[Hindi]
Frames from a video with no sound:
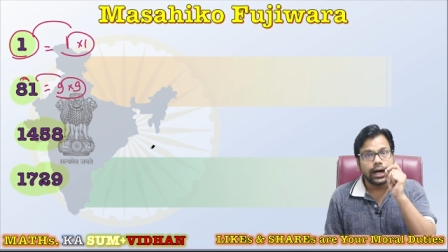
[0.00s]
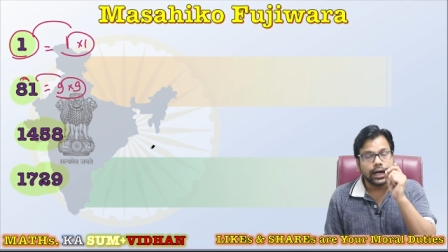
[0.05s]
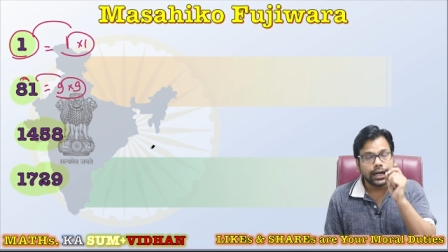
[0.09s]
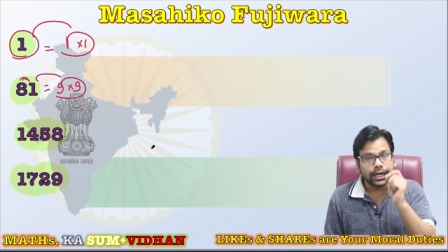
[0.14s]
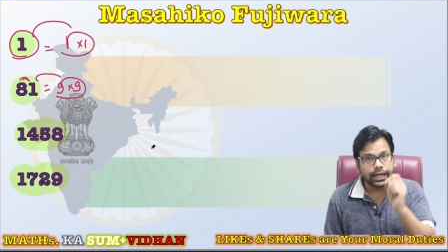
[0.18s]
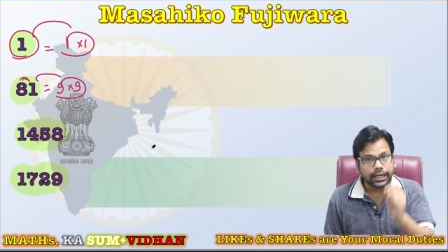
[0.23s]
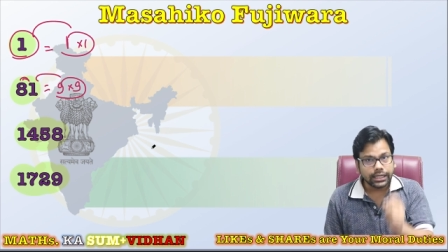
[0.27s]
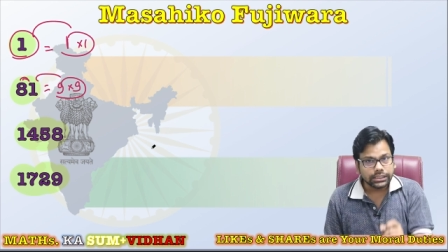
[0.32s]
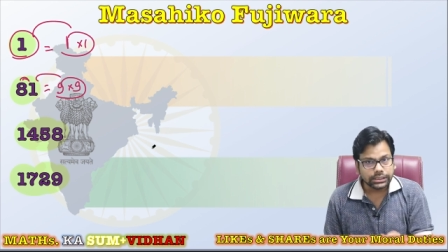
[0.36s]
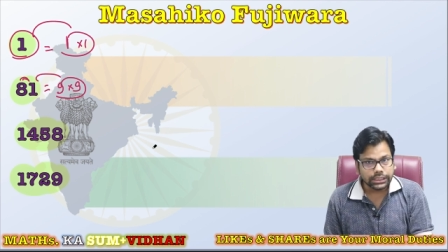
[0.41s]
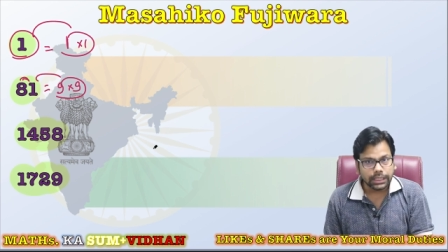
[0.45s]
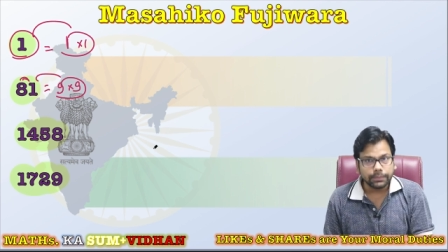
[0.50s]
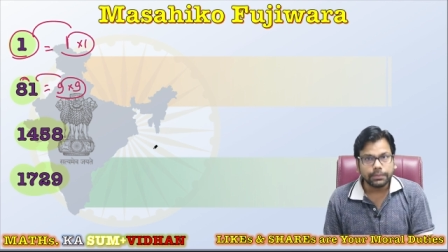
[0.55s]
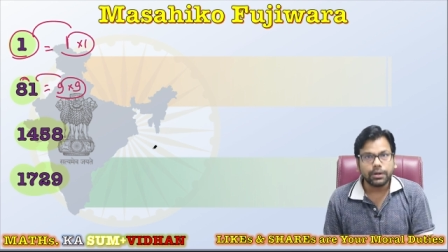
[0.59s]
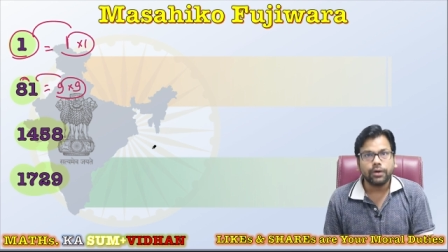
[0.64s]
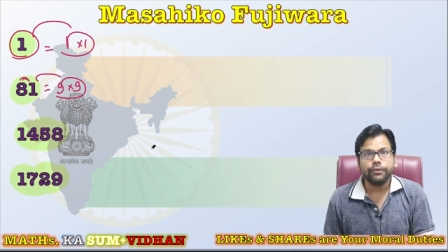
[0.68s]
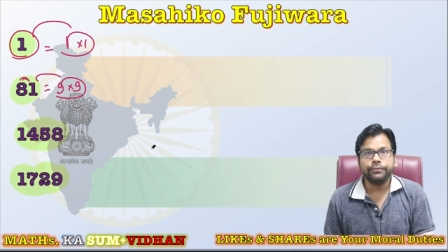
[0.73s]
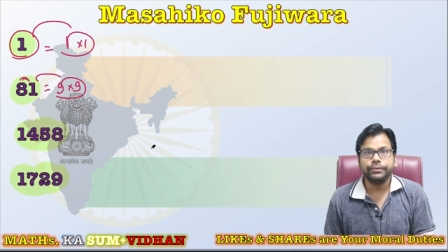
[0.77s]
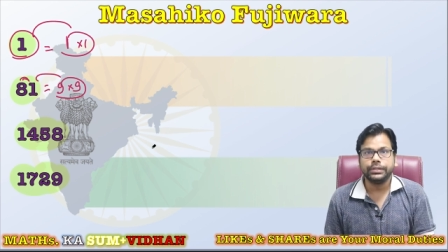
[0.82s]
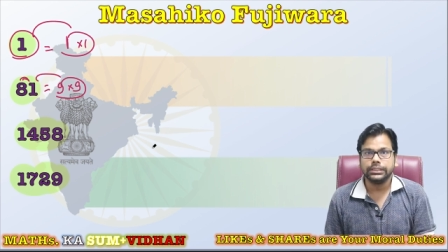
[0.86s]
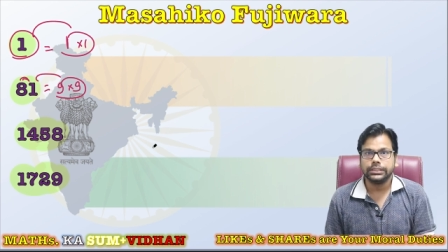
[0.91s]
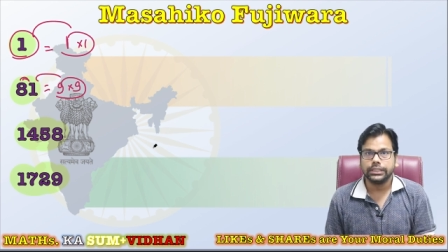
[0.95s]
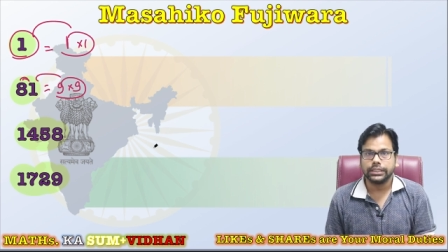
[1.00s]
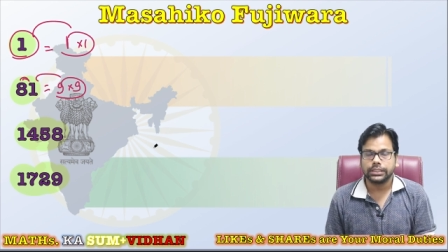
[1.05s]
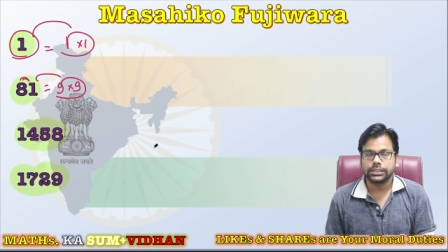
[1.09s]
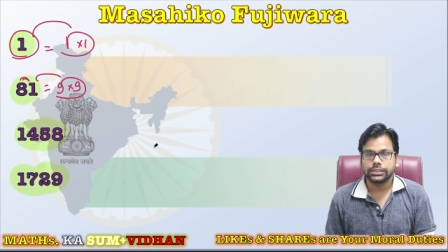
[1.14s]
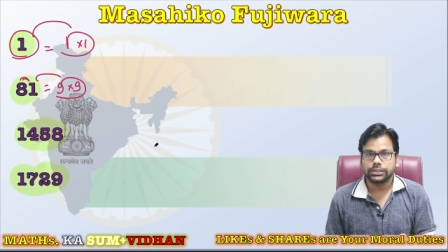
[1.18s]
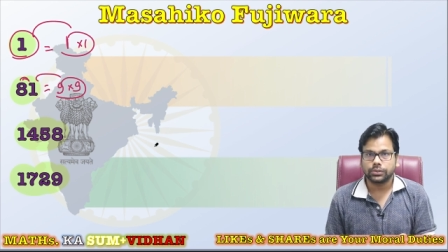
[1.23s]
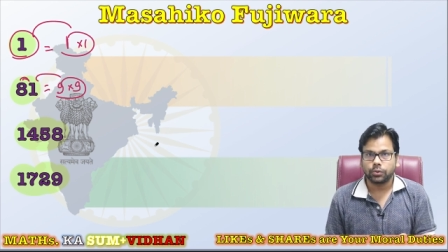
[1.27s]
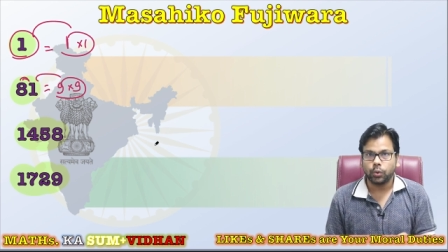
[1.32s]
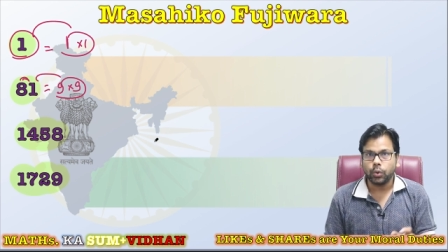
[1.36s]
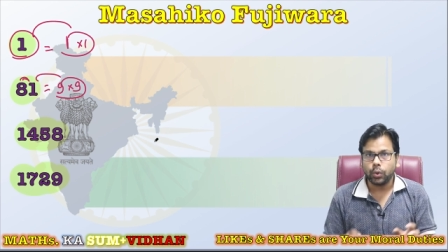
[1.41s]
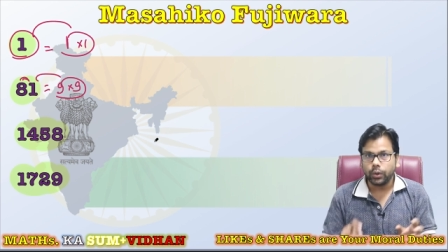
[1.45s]
अगर सम ऑफ
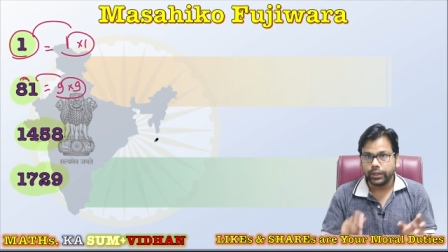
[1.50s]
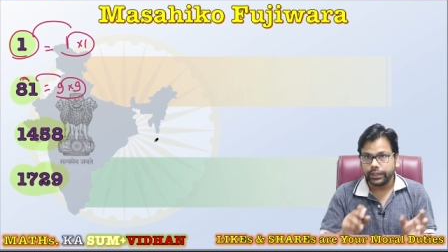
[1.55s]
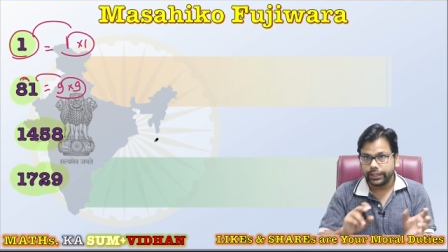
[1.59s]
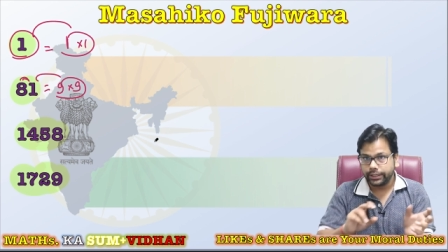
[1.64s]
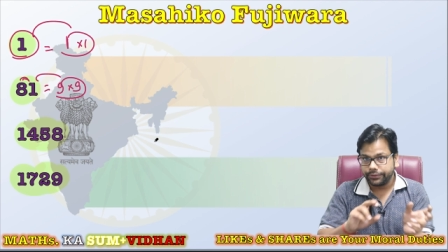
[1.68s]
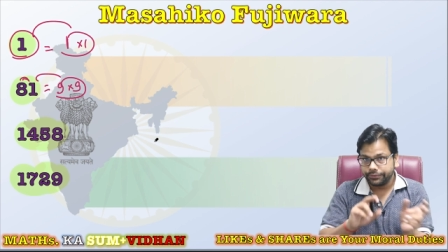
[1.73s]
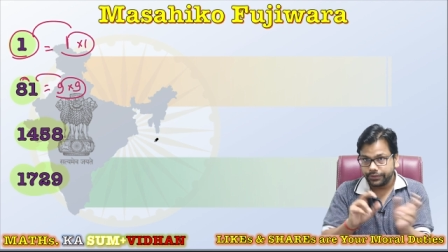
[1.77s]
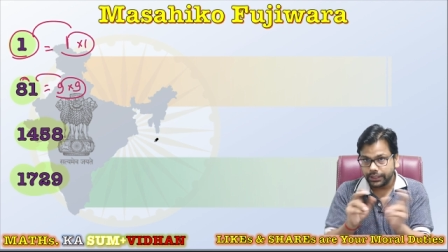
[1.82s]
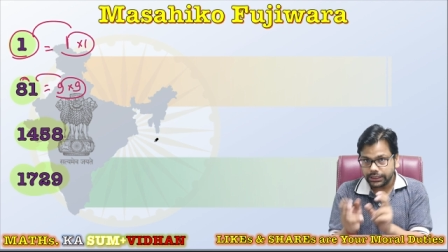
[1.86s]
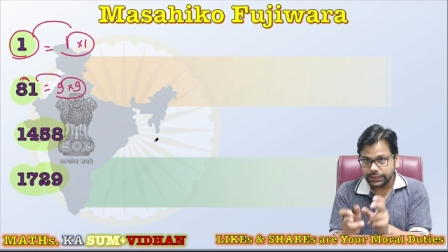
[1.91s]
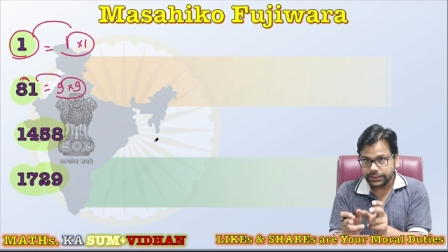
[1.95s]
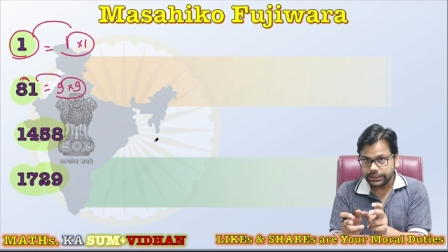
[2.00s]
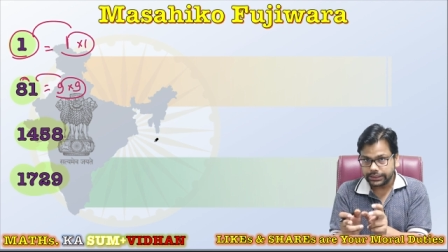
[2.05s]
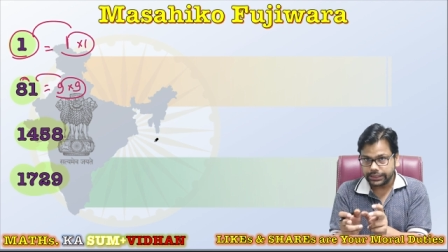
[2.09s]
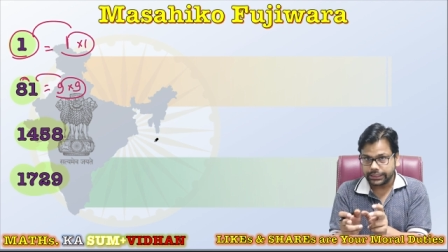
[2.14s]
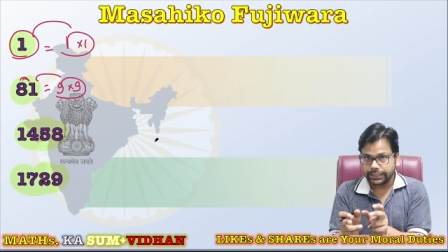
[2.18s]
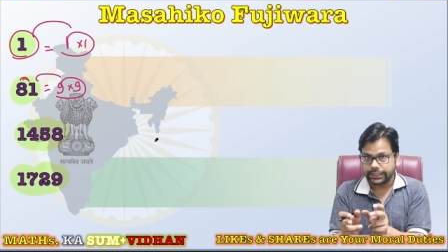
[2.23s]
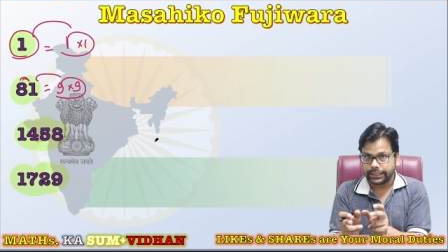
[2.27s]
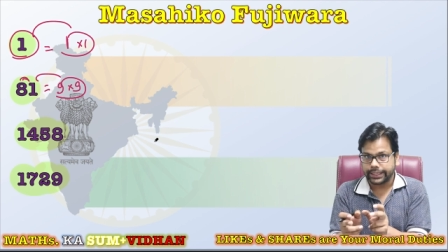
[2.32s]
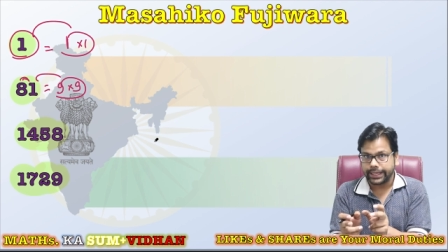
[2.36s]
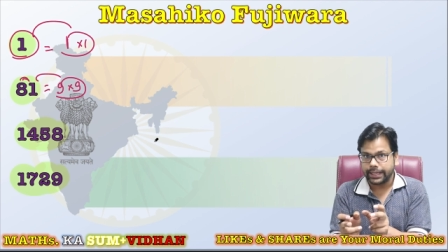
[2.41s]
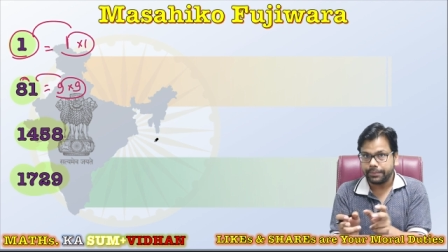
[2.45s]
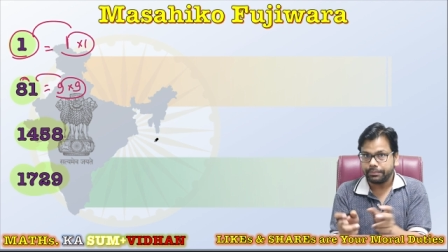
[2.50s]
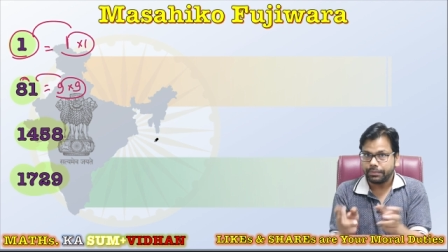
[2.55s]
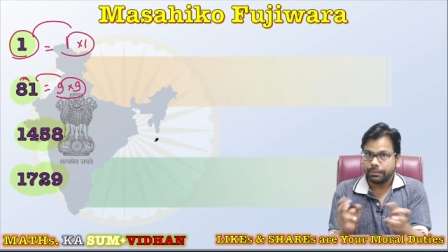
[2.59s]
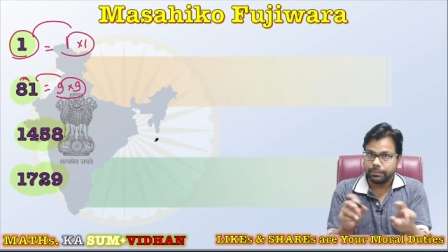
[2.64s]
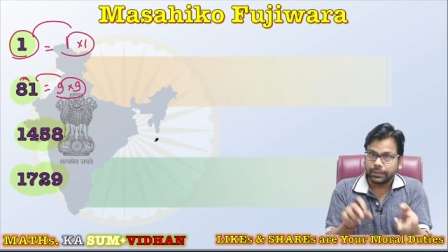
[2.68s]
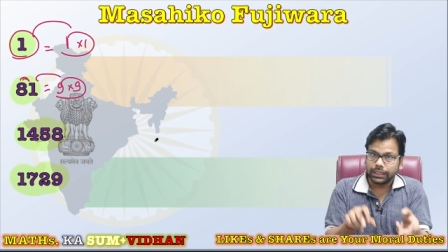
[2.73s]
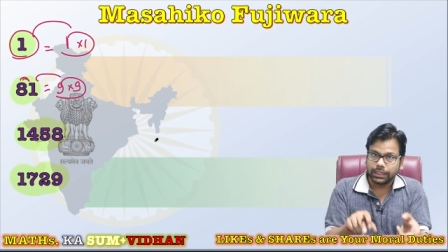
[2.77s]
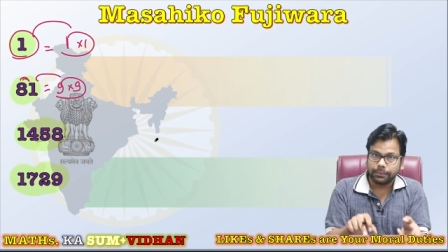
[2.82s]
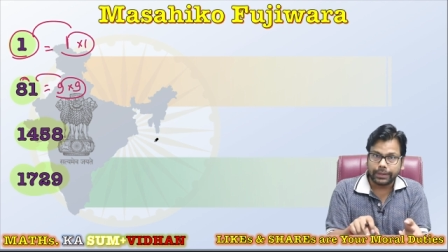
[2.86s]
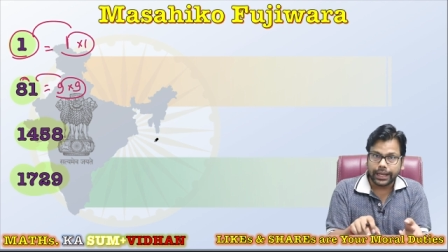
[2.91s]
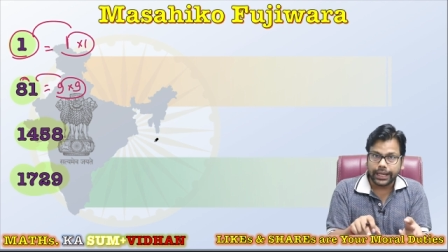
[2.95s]
डिजिट्स को रिवर्स करके मैं
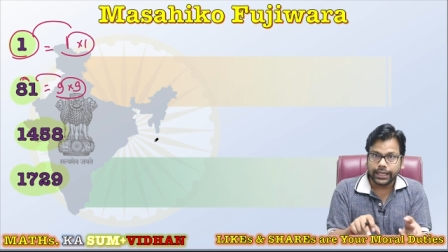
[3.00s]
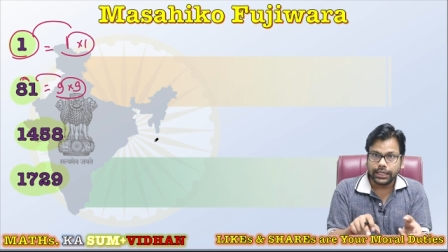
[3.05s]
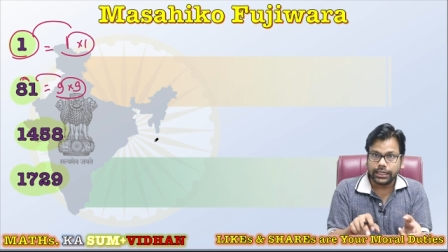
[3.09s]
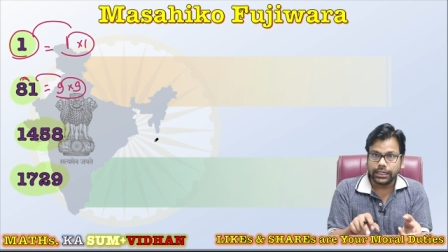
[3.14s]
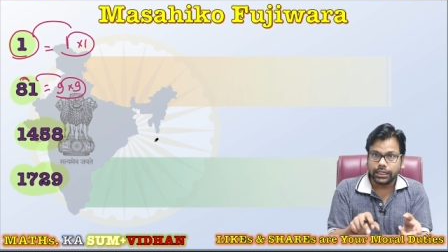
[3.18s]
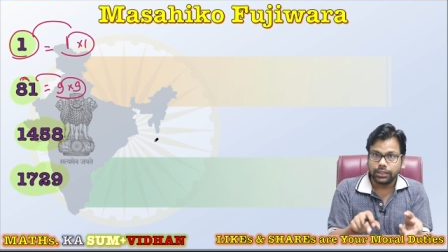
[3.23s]
मल्टीप्लाई